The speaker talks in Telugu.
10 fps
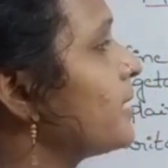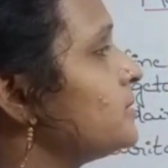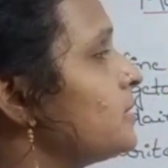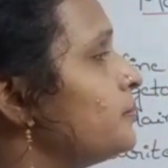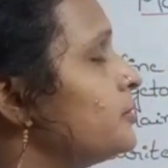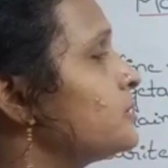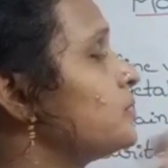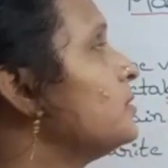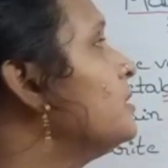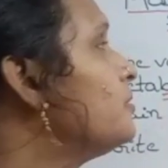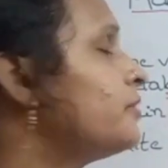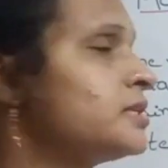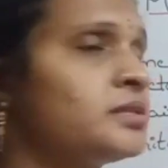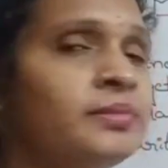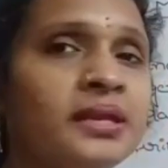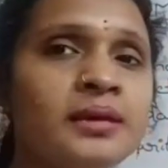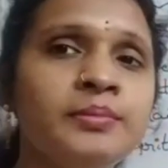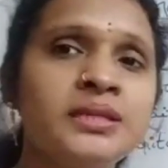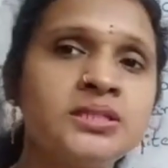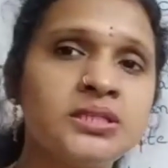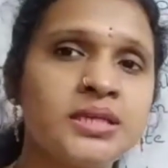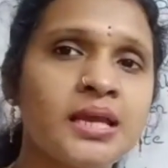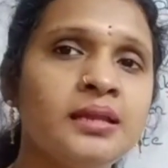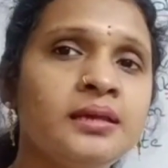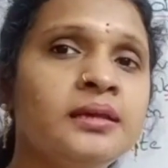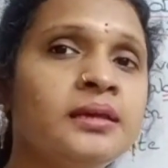ఎగ్జాంపుల్స్ ఫస్ట్ మీరు ఏం మెన్షన్ చేయాలి